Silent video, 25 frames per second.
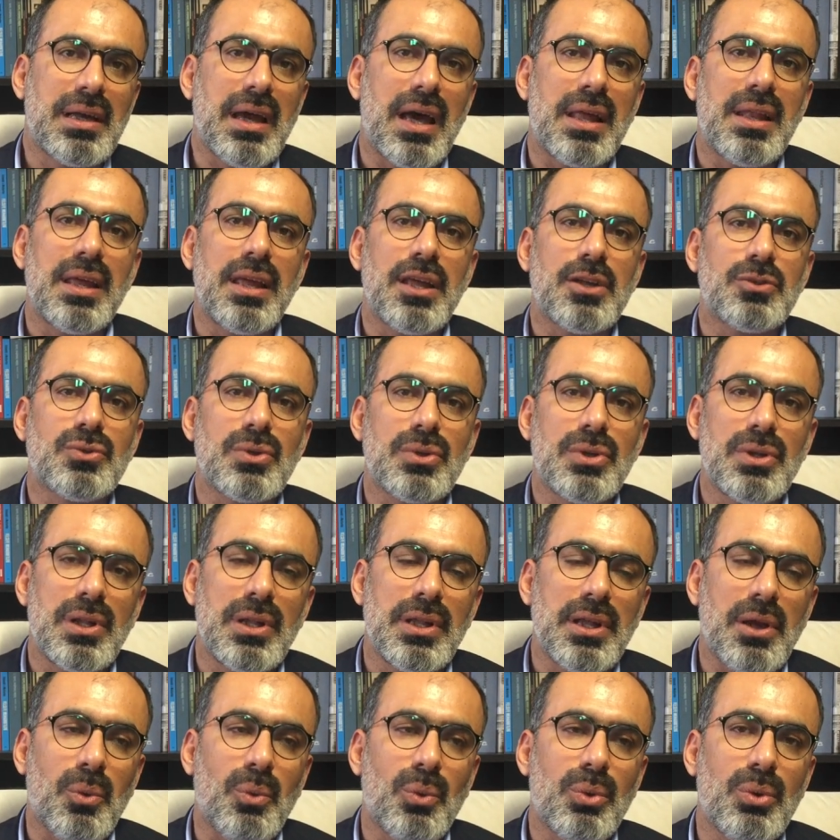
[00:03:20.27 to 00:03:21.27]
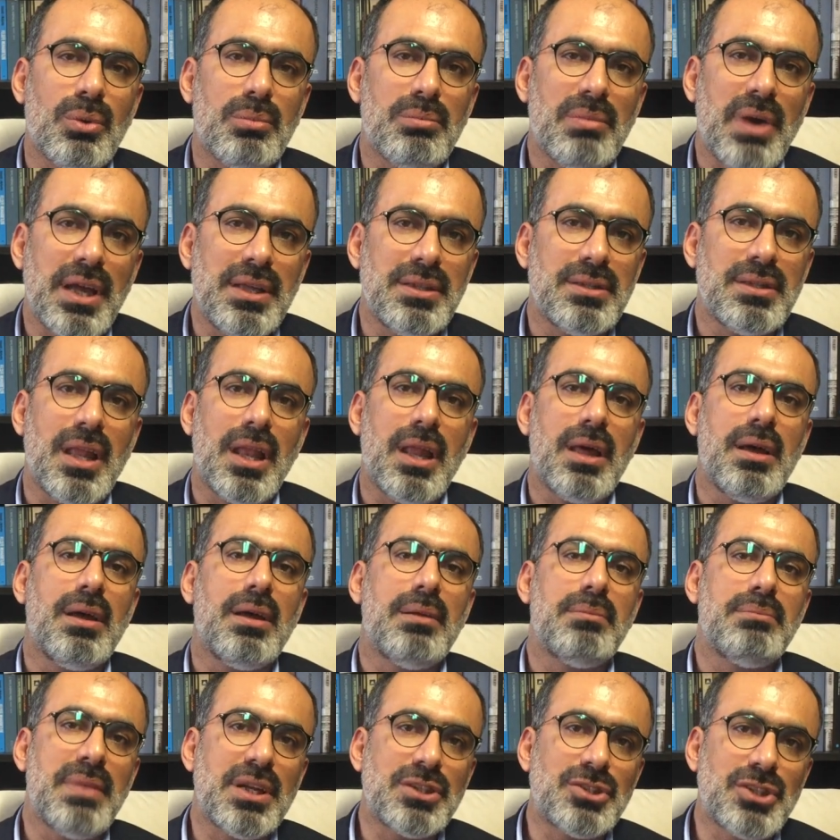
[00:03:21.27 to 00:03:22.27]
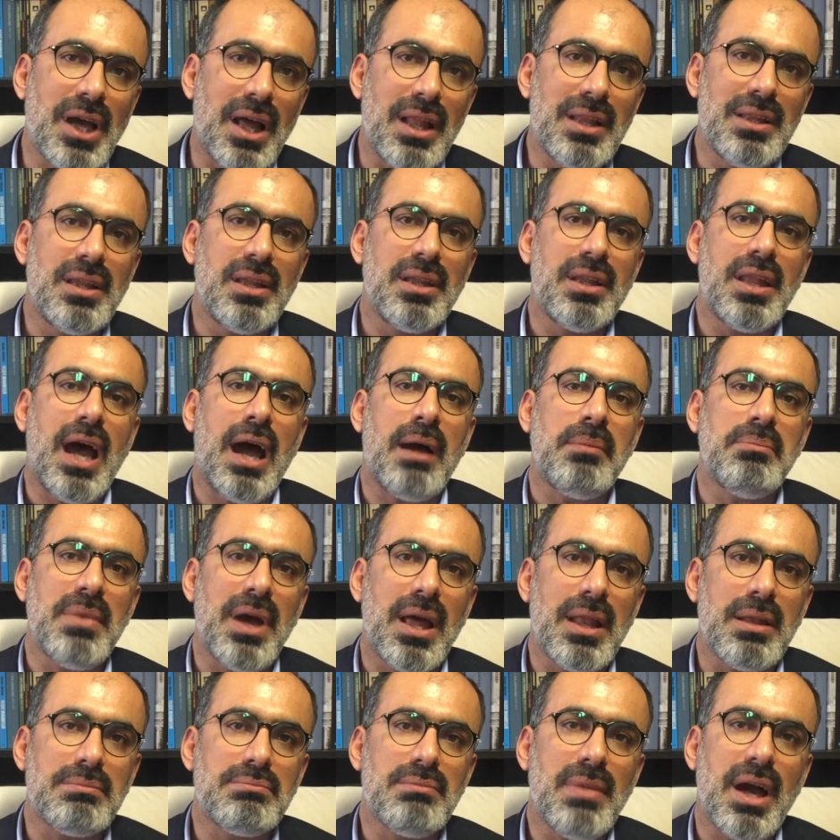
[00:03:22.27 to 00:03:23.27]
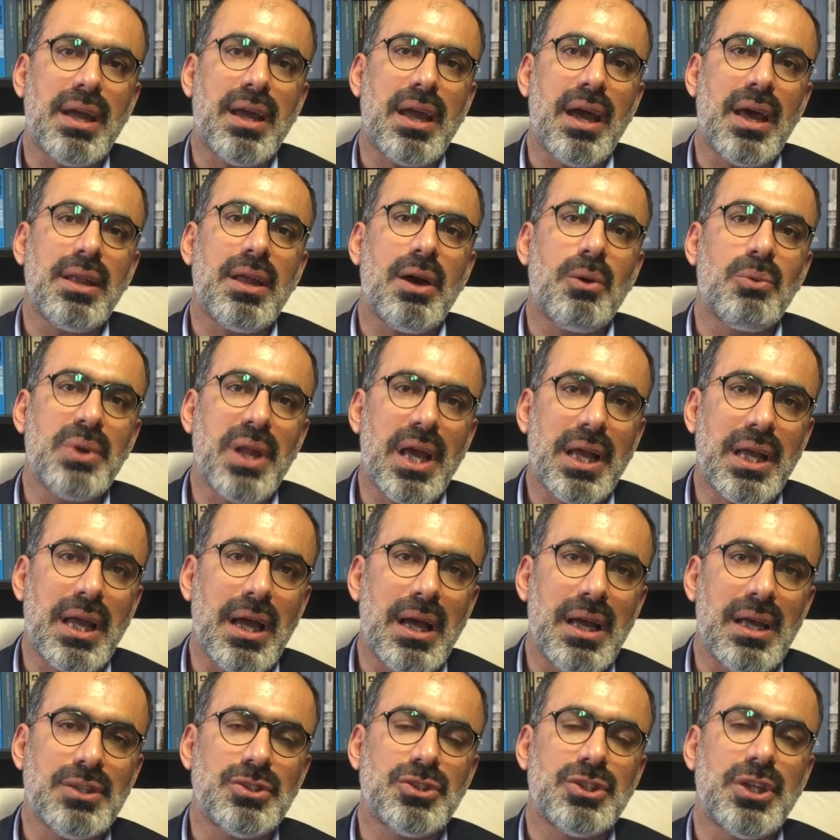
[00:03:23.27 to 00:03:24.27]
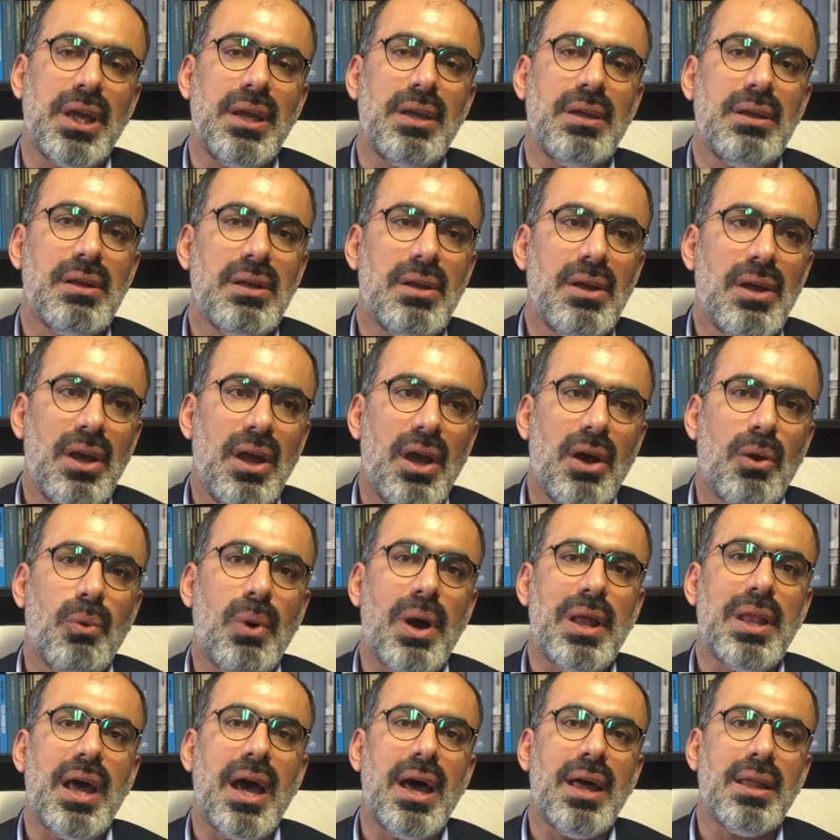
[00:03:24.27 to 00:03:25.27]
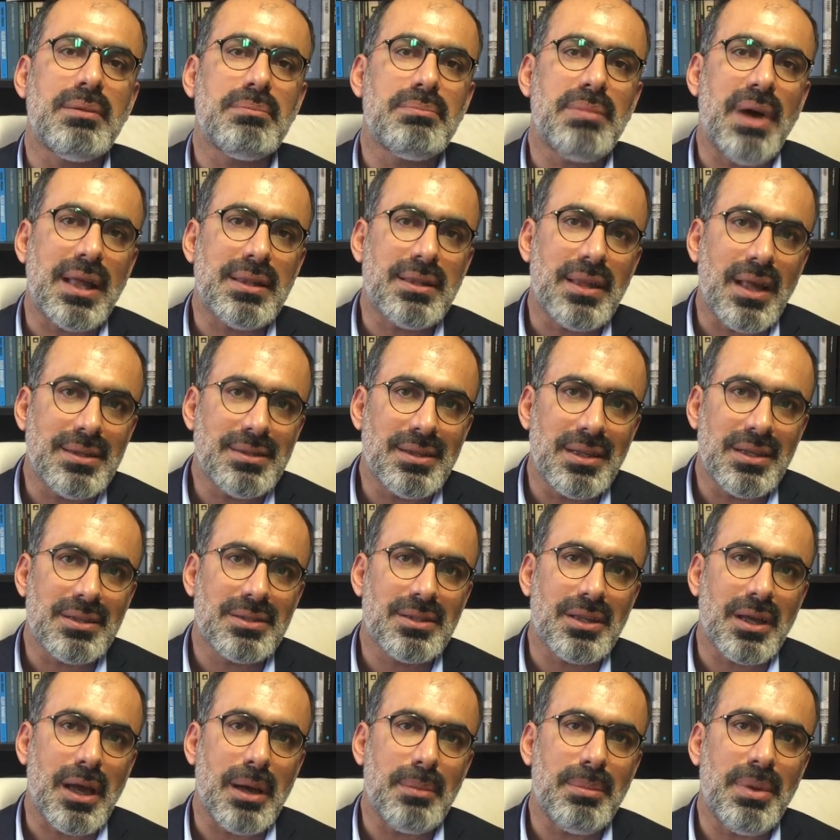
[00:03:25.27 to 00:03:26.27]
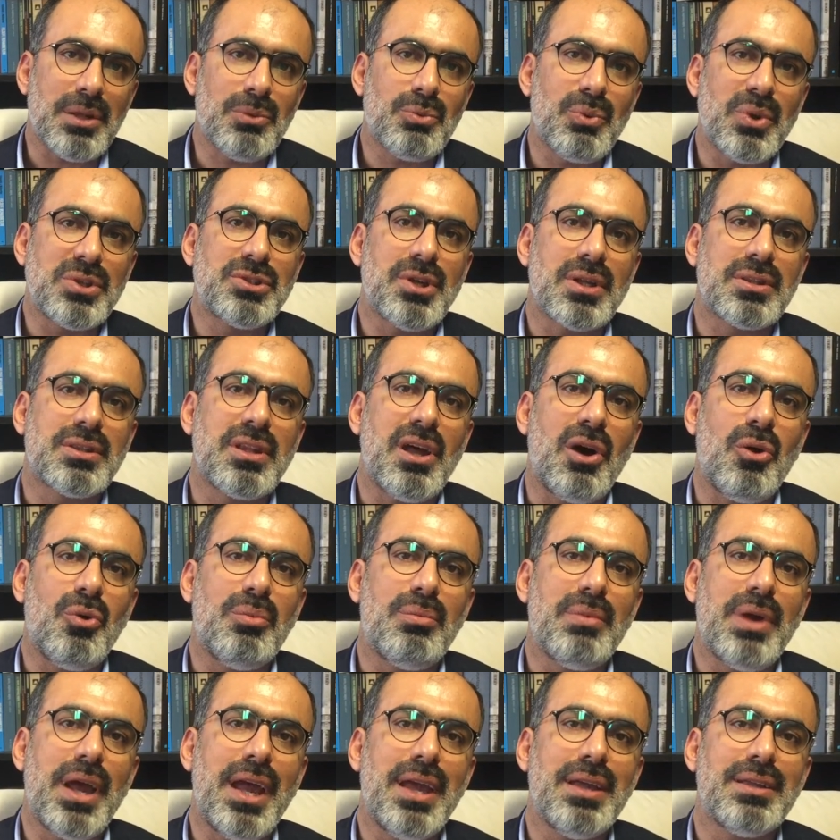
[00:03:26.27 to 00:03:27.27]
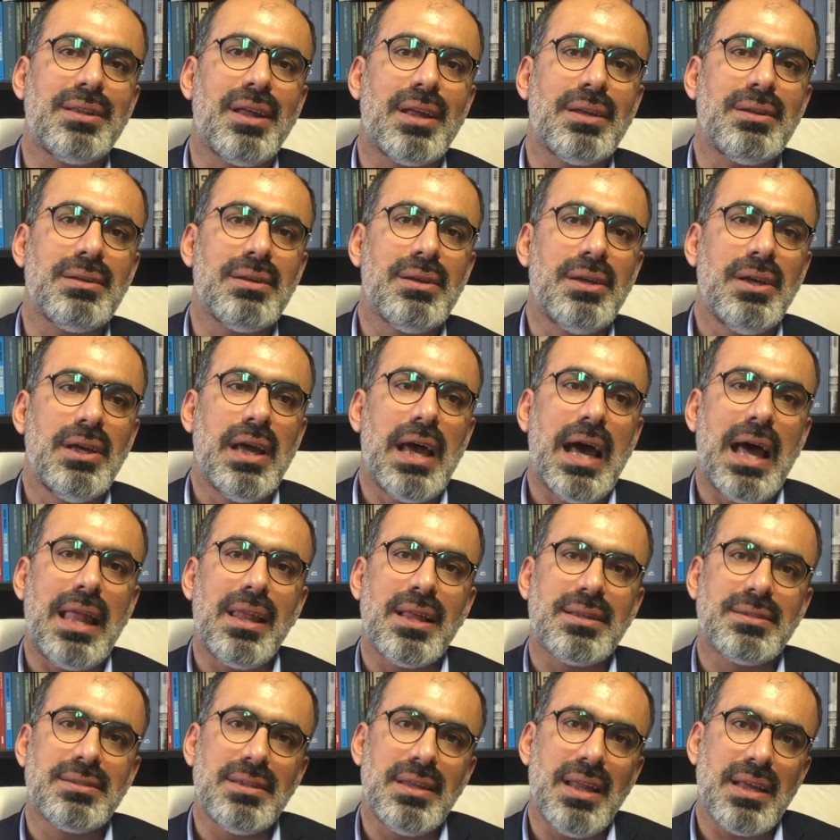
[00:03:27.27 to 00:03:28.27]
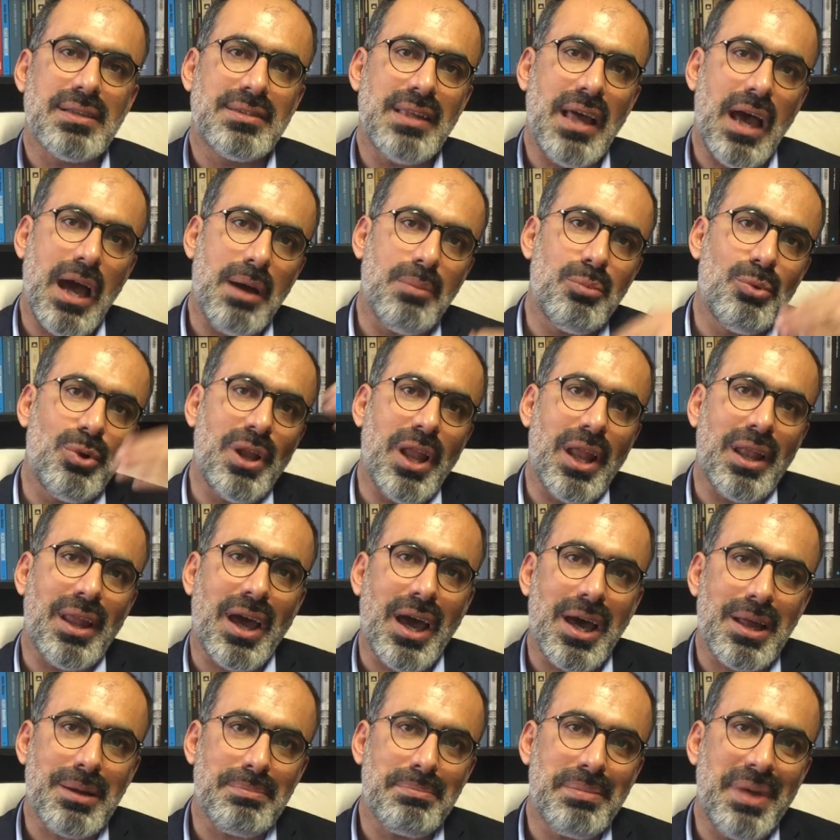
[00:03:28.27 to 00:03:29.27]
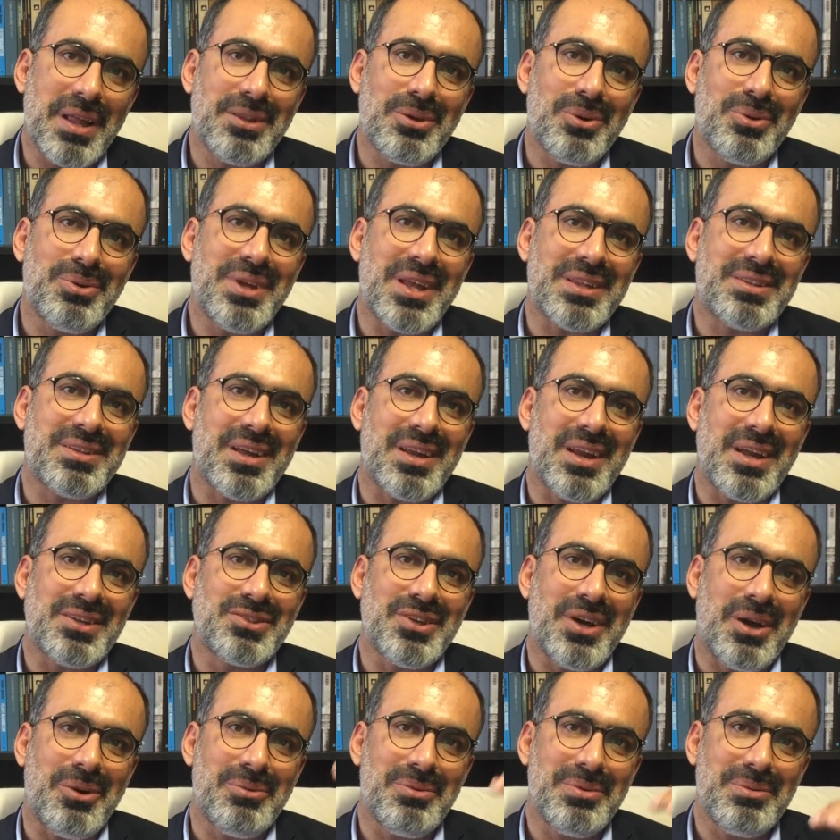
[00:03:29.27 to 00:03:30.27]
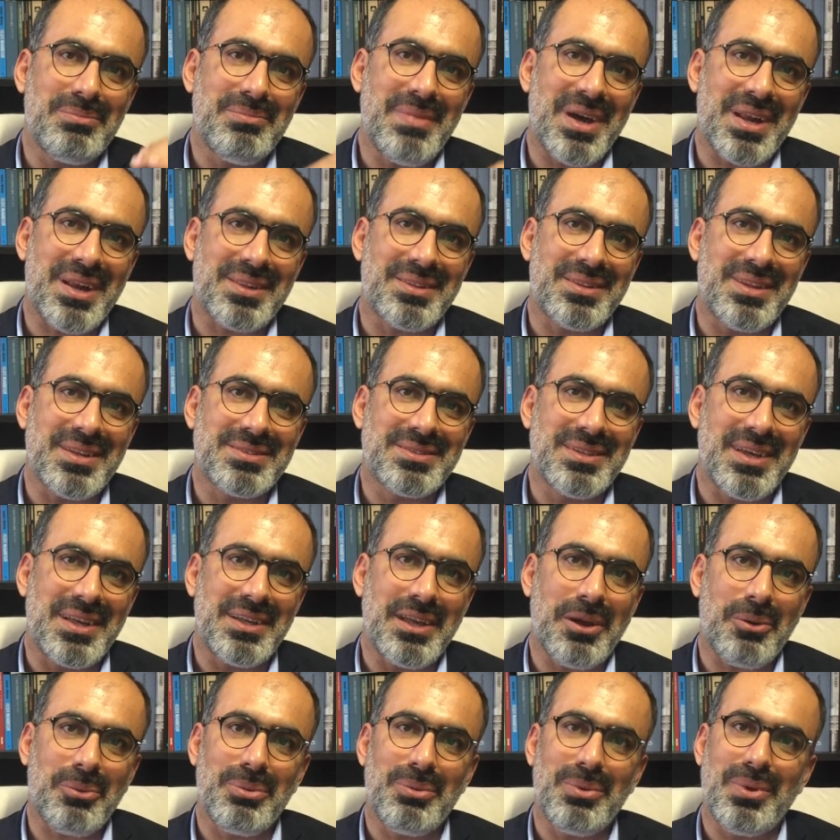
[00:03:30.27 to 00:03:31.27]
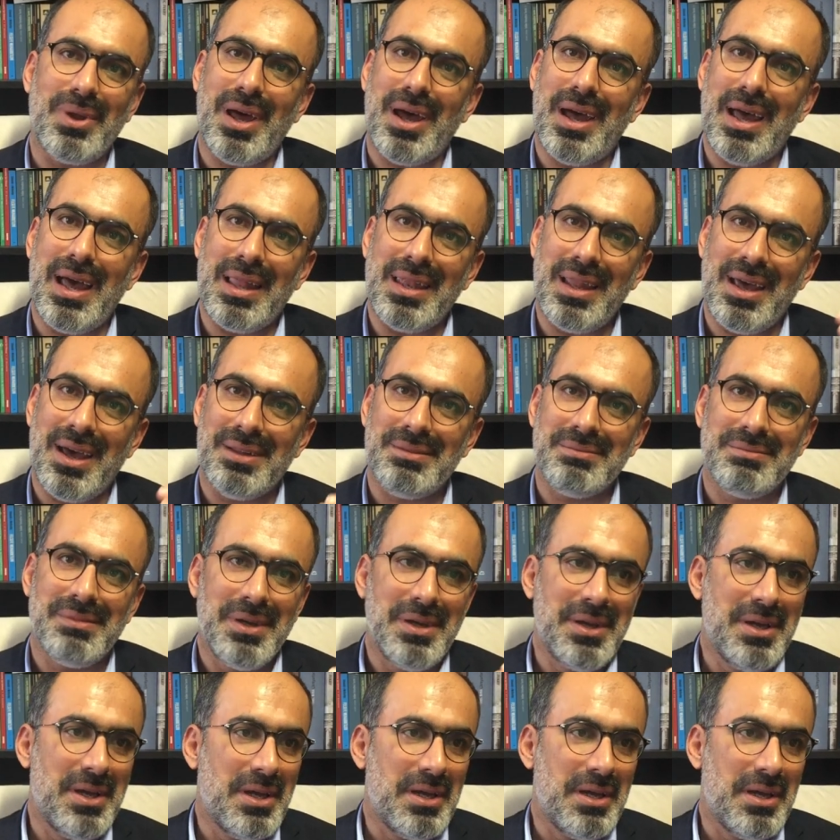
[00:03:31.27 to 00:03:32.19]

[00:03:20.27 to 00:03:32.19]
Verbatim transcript: كان يقولون ما عندنا مجال لنعمل ما كان هناك شيء والآن بعد هذه الانتخابات وجدناهم أيضا الذين ذهبوا إلى الغرب بدأوا يتراجعون مرة ثانية يقولون لا الآن